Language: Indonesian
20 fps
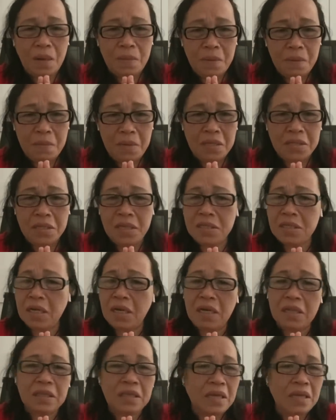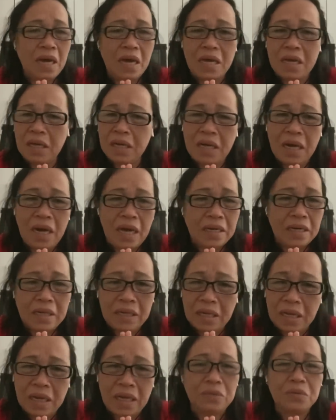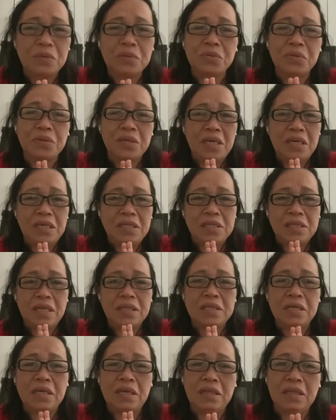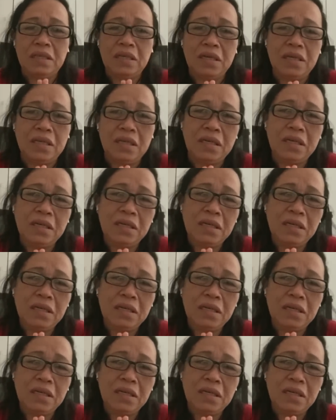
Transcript: merasa sangat tidak ada keadilan untuk Icat saat ini